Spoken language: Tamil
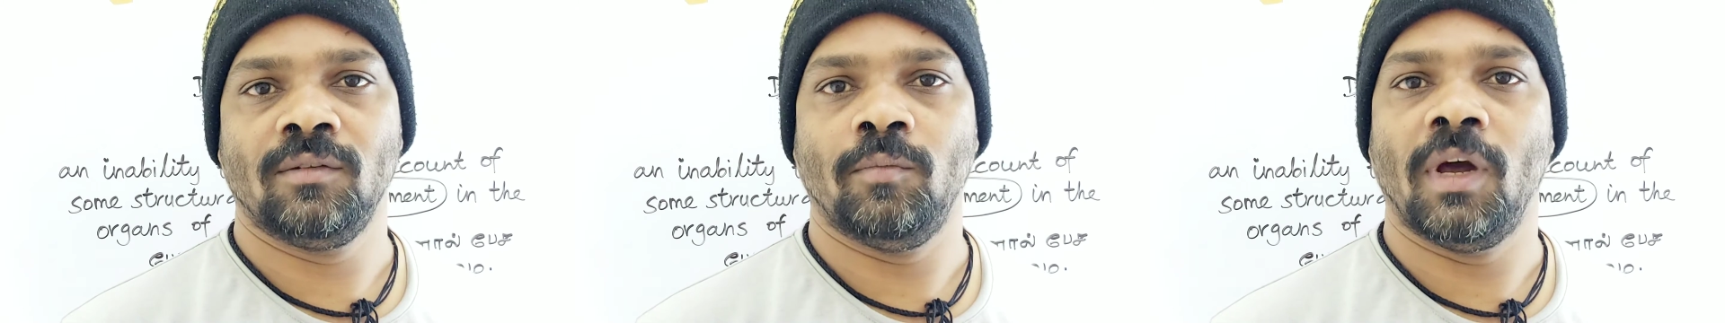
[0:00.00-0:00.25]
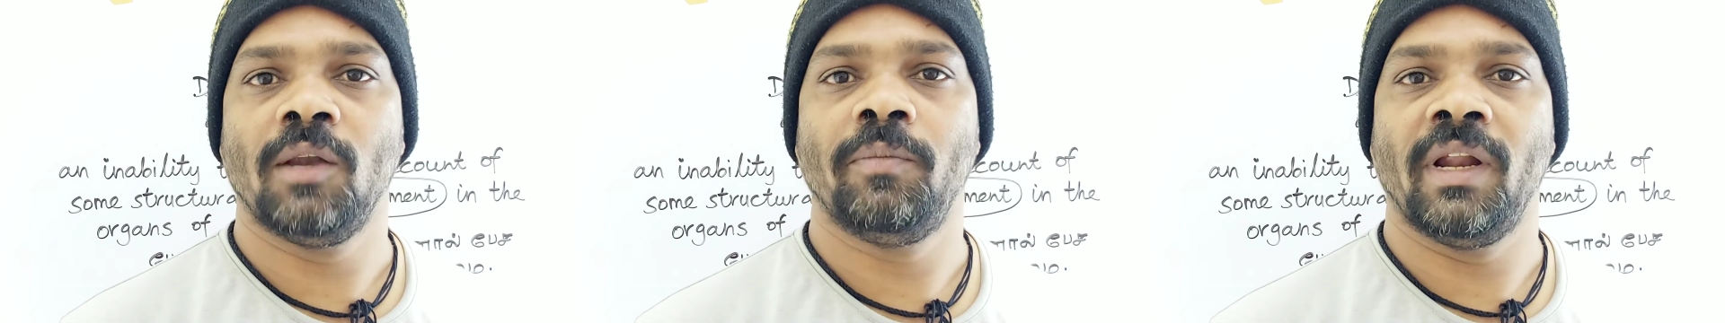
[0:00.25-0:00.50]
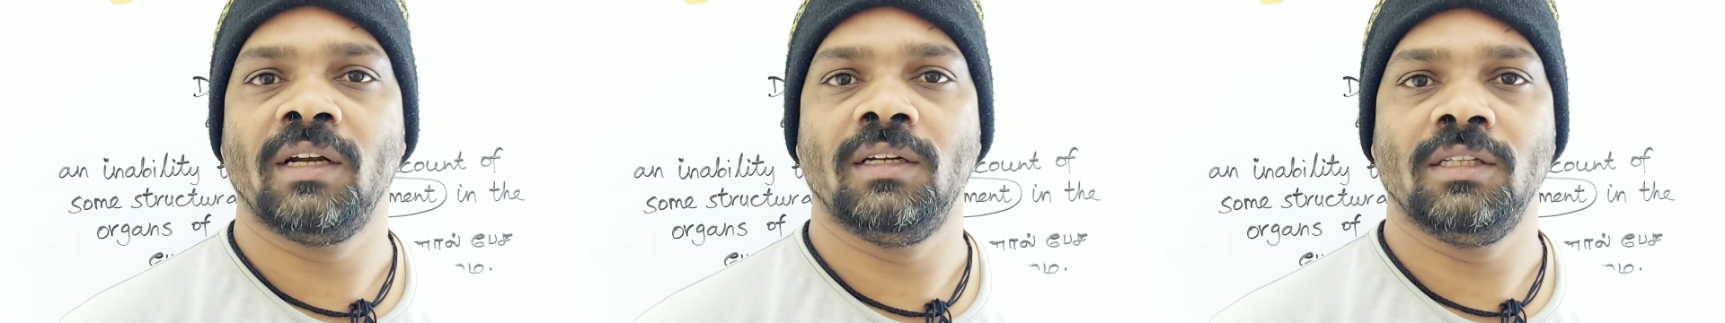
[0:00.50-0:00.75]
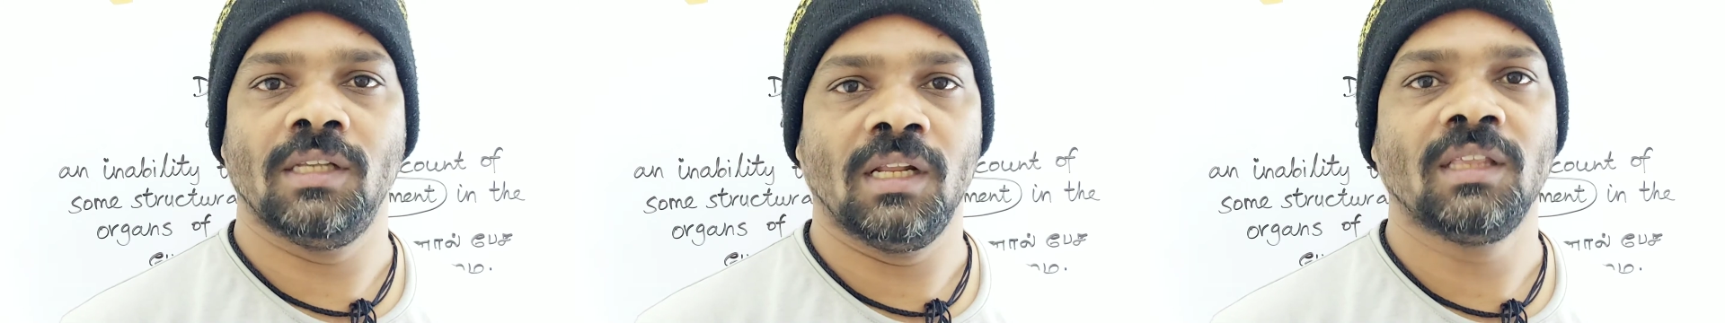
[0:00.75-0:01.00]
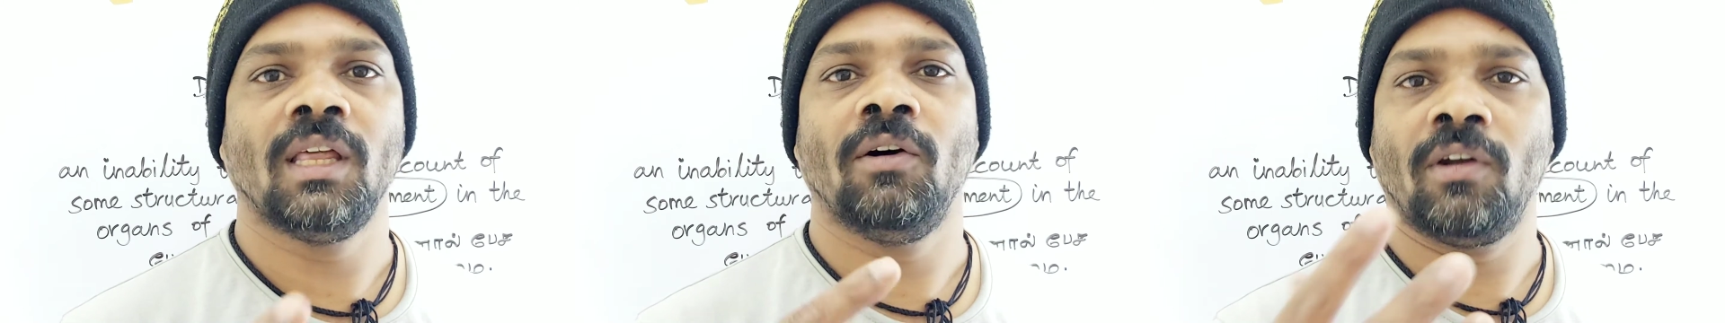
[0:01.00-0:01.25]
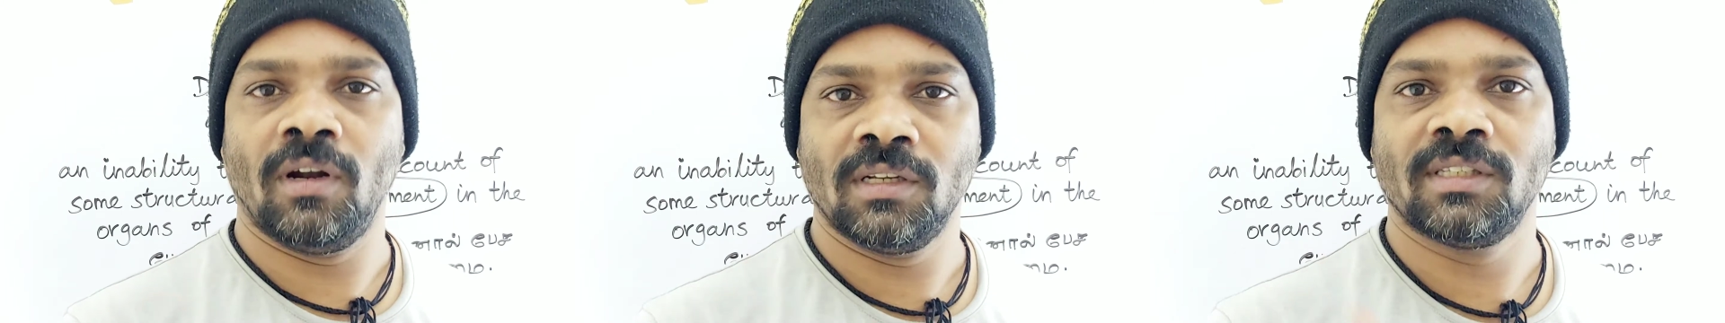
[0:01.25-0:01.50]
மால் ப்ராக்டிஸ்னால்
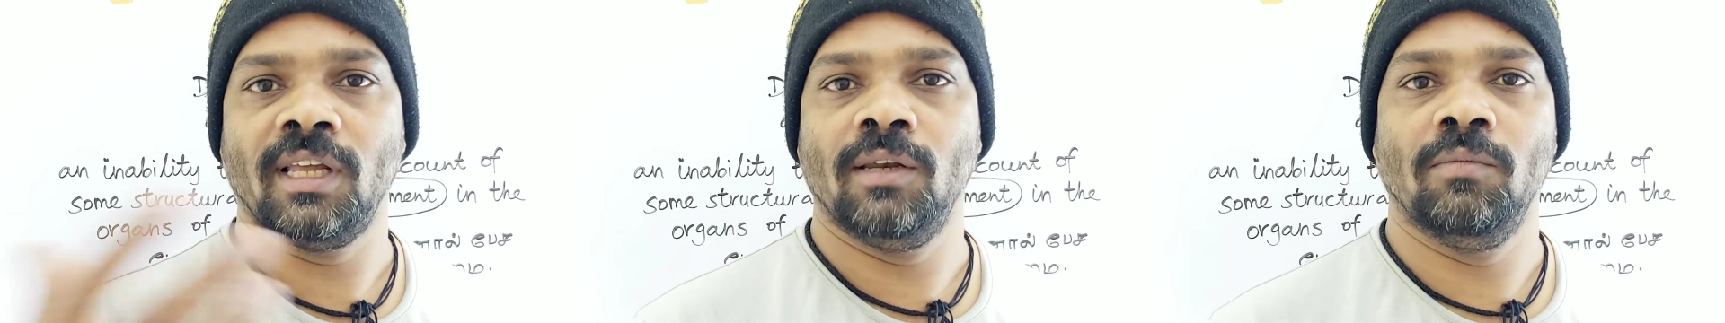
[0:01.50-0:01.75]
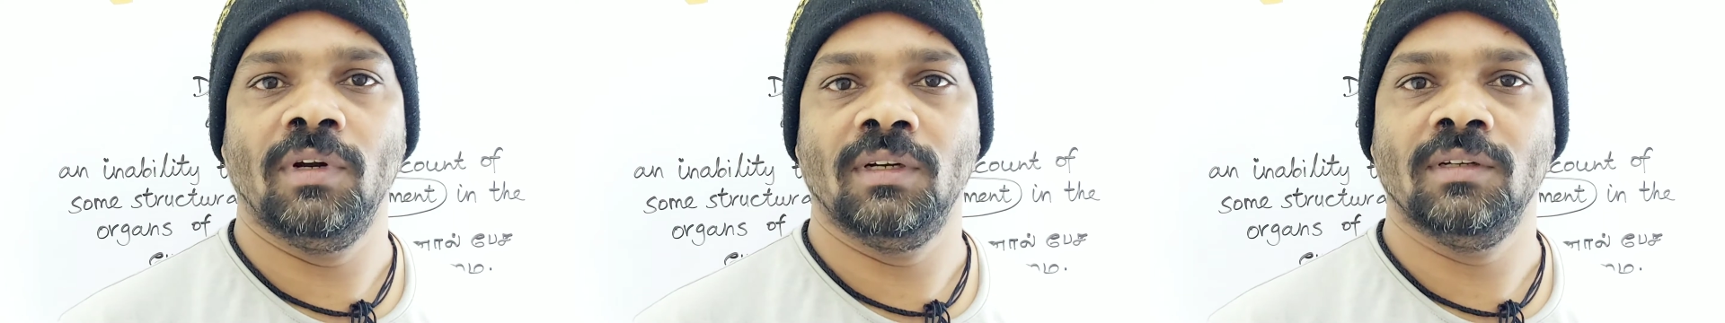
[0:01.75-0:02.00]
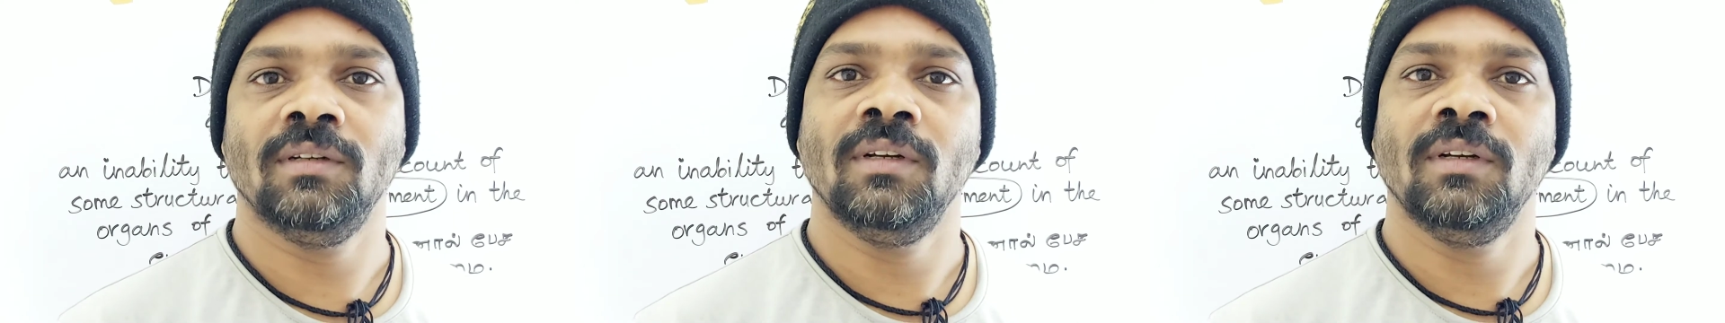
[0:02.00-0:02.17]
தவறான செயல்பாடு